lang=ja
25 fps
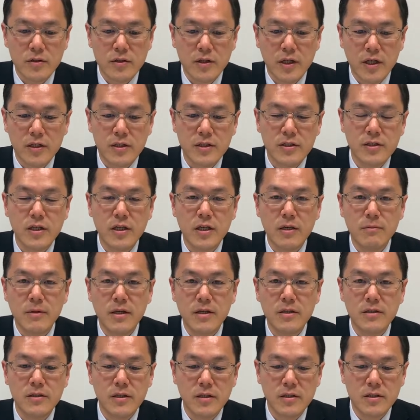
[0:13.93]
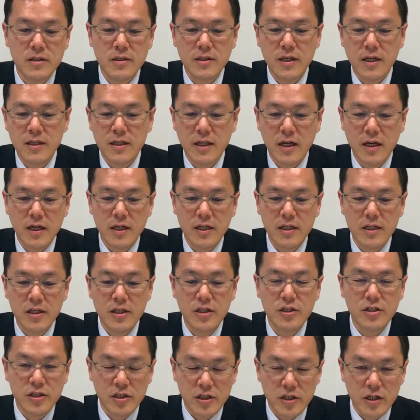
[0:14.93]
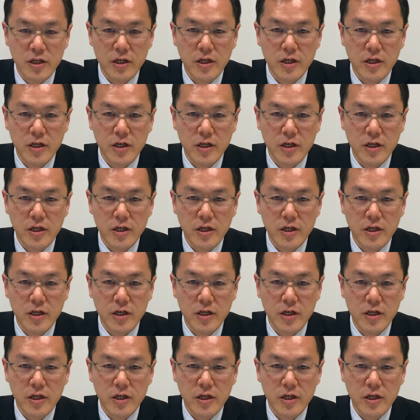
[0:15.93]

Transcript: 適正面接型1期